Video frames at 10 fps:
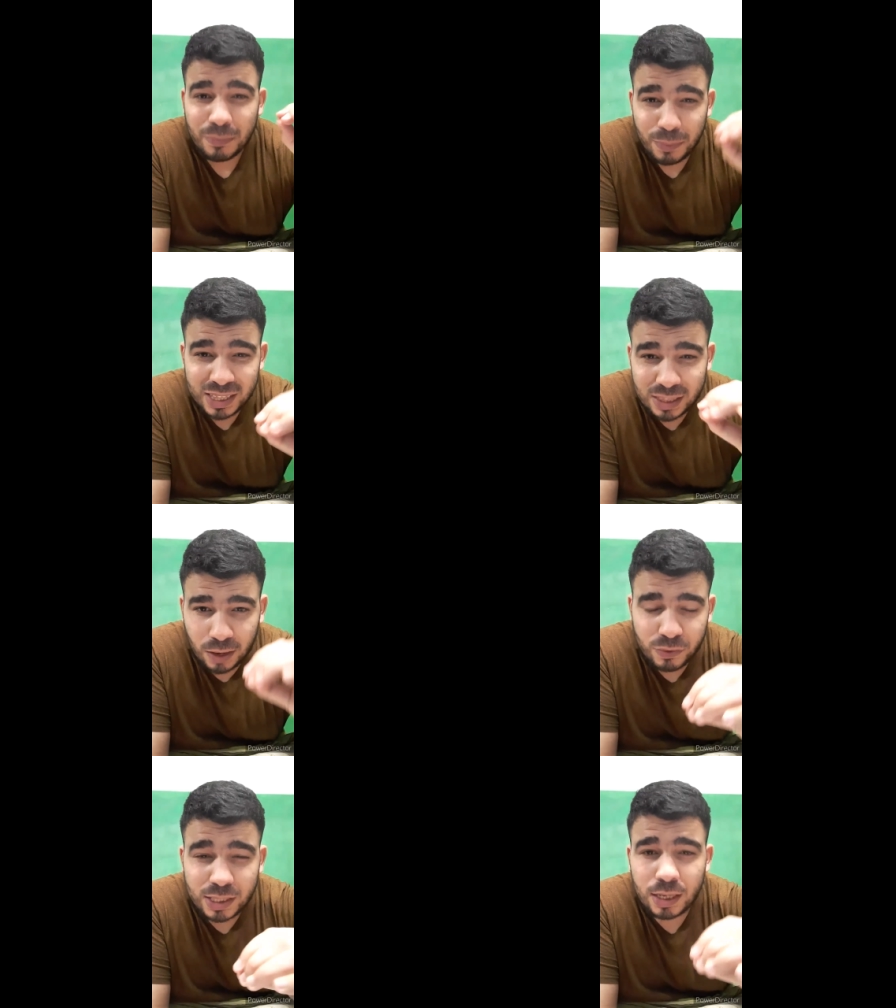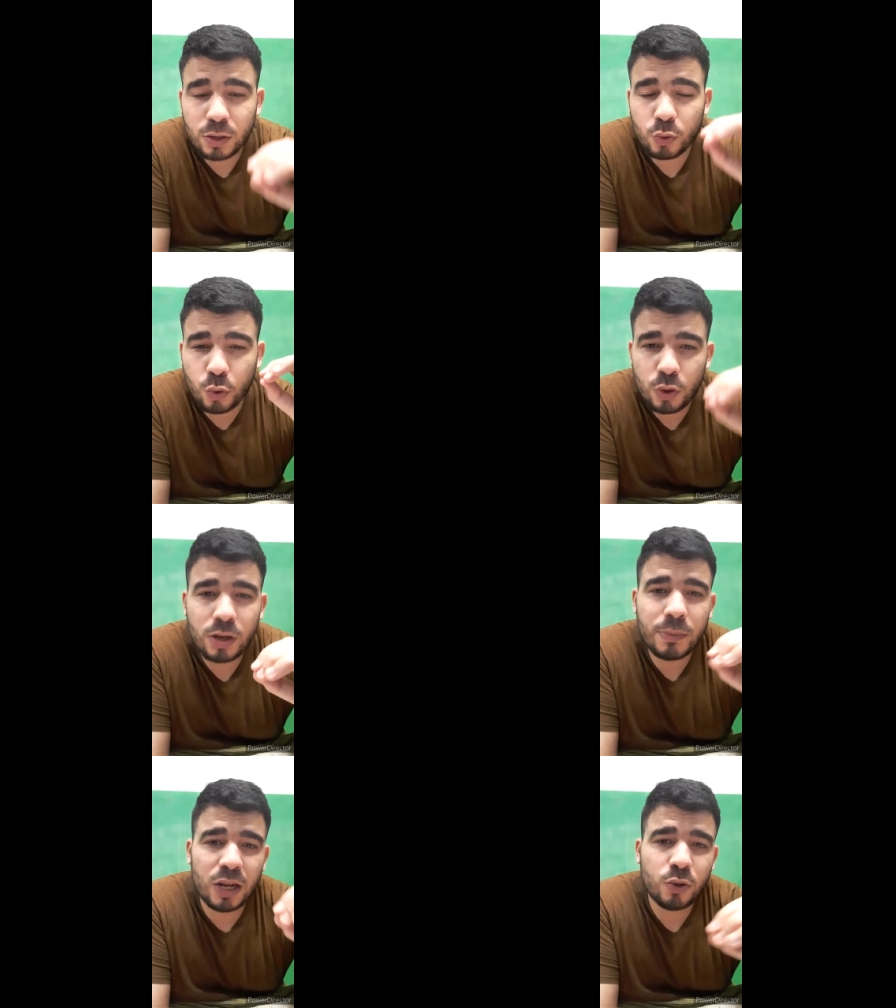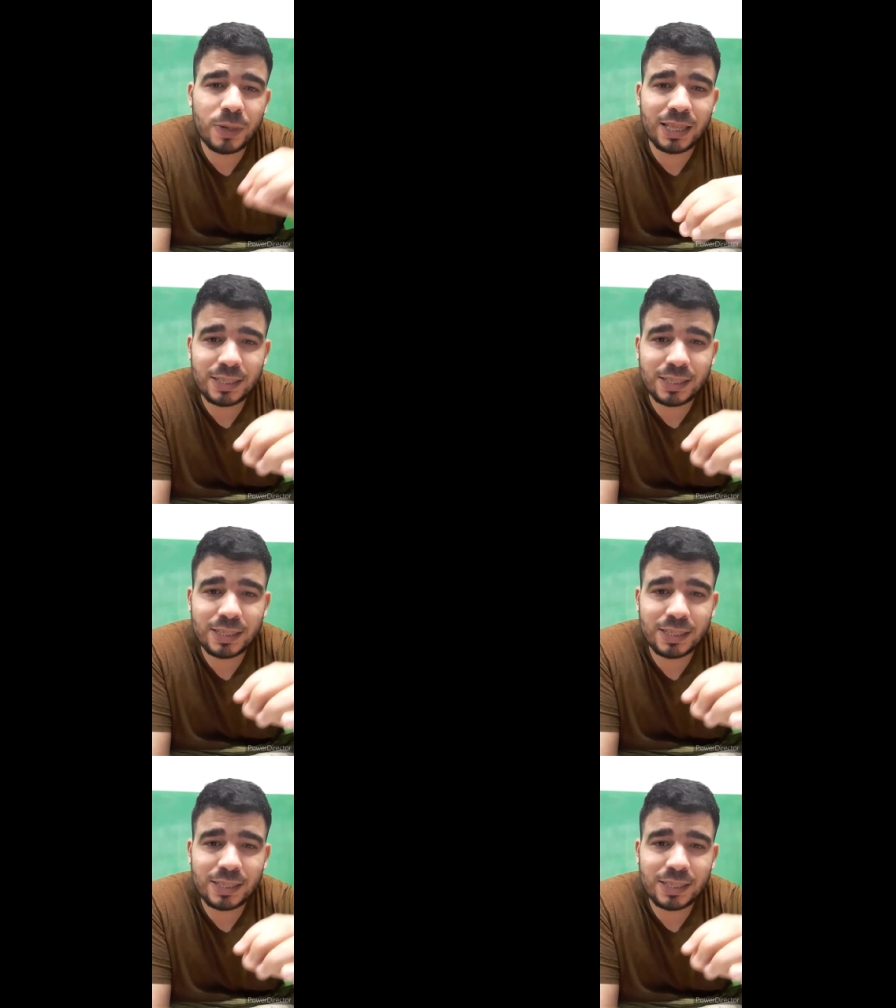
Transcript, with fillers: بالتفصيل كل المعلومات